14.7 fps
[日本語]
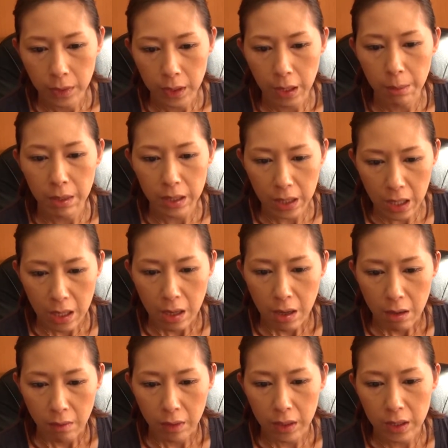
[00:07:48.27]
でまた
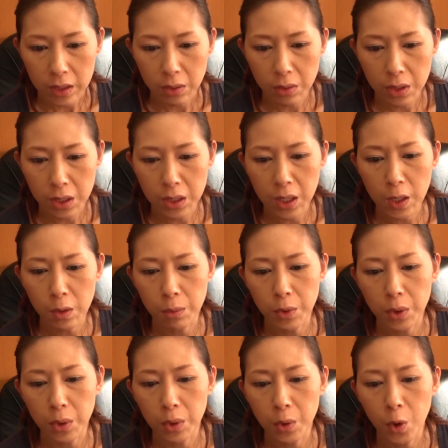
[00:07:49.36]
私の知っている
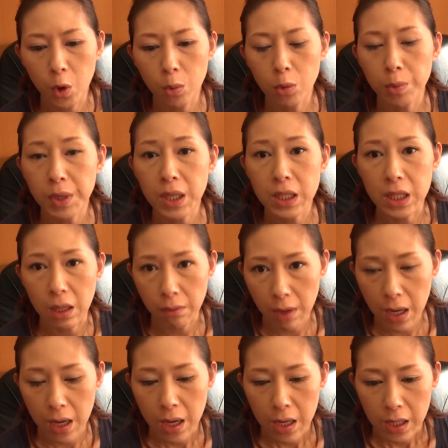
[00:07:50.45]
無料のホームページで
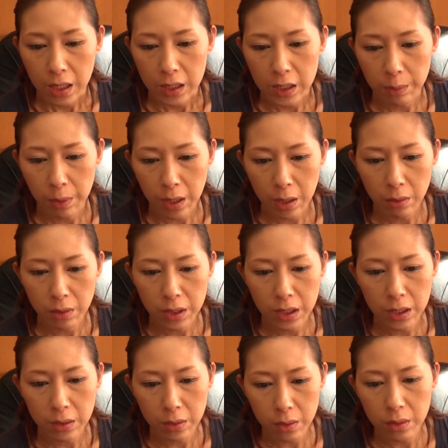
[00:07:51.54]
は一番
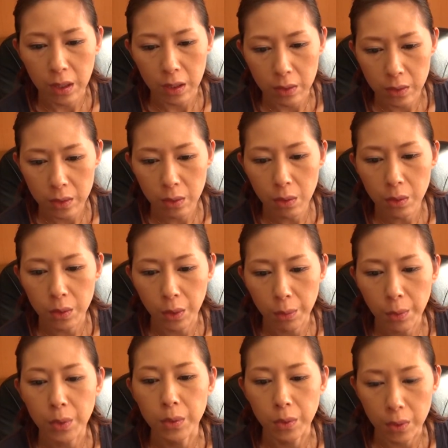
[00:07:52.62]
FC2 が強いと
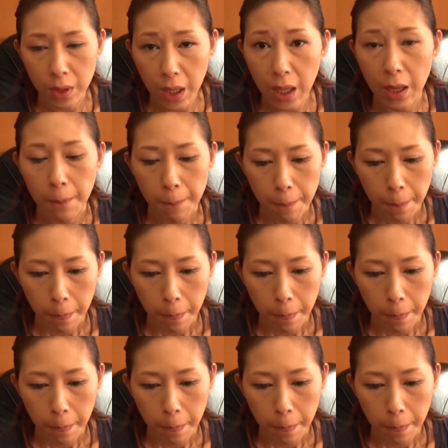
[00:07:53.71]
思うので、